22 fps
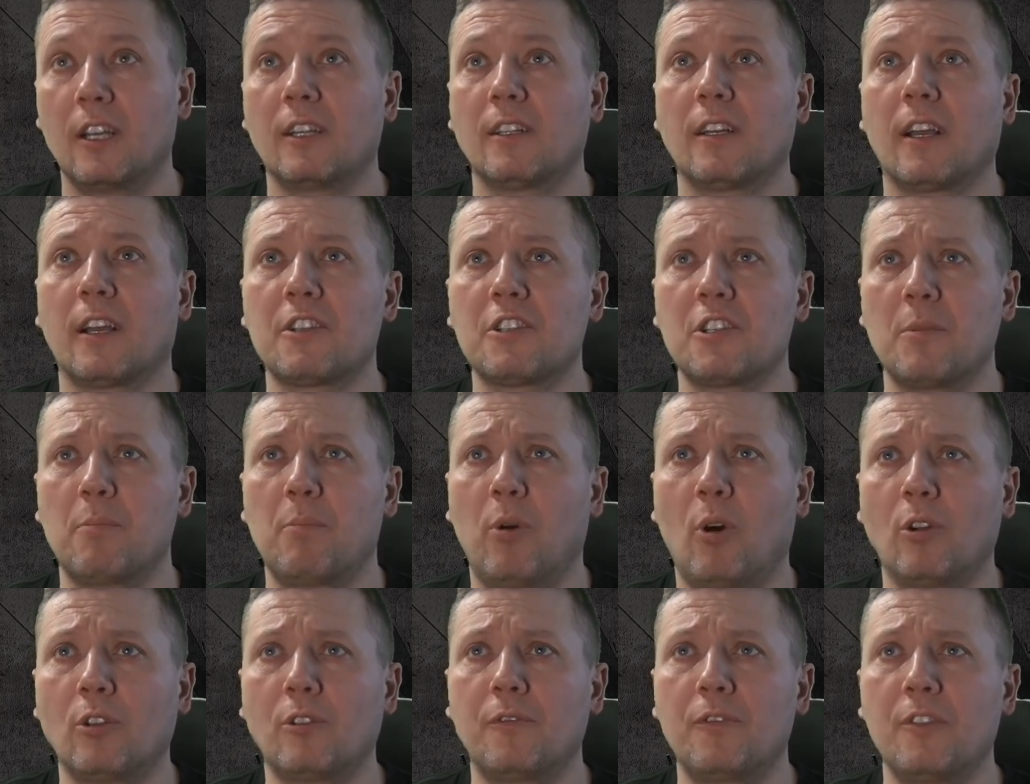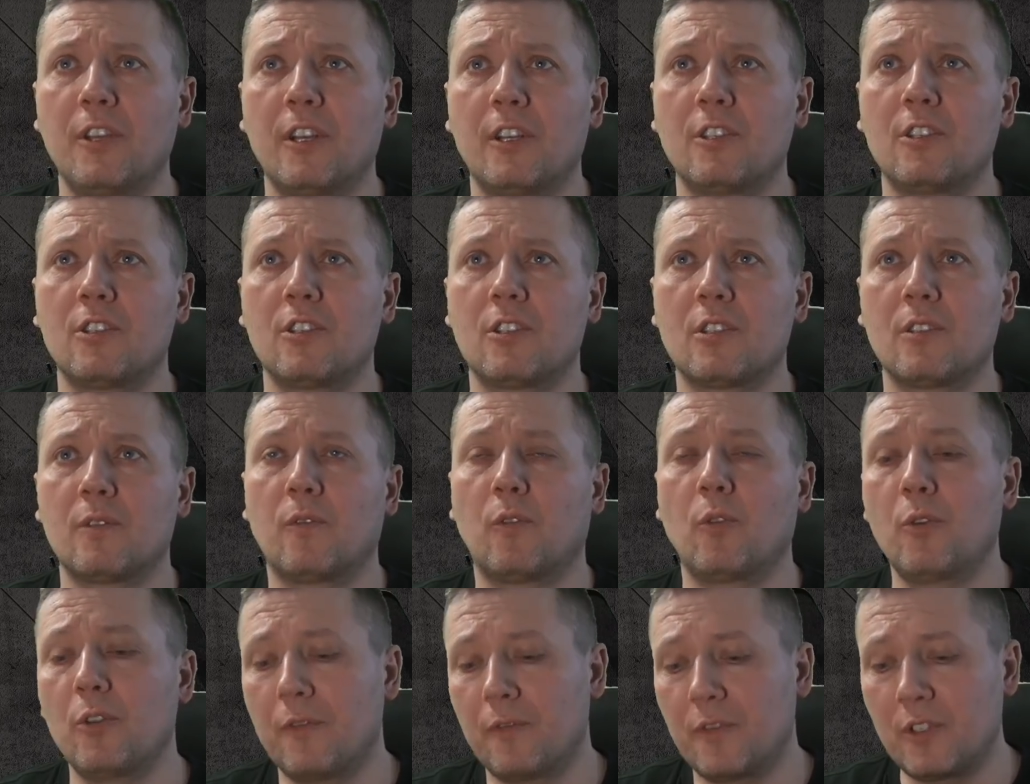Także potwierdź
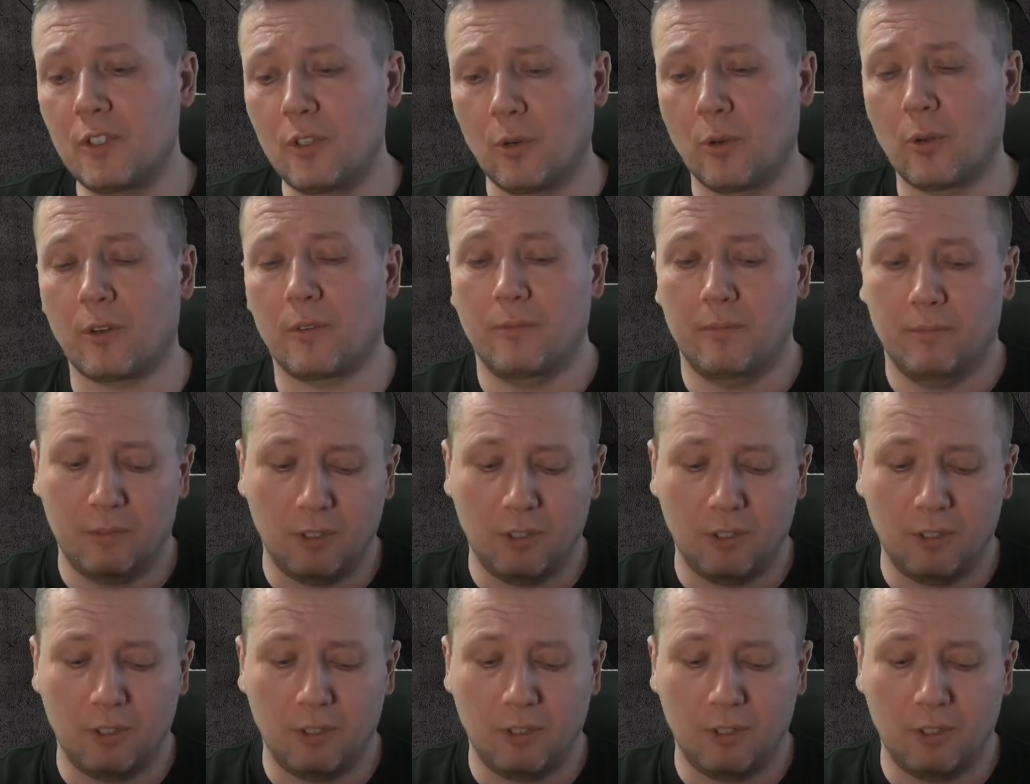swój wzór.